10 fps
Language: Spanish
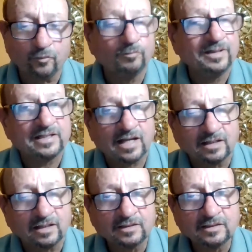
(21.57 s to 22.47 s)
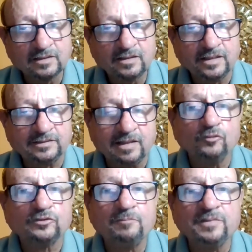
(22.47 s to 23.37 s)
Pública.
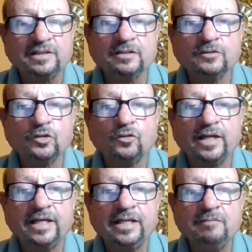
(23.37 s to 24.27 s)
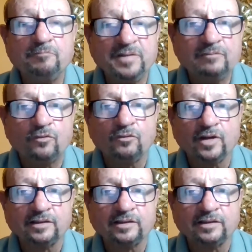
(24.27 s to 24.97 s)
Estamos transmitiendo en vivo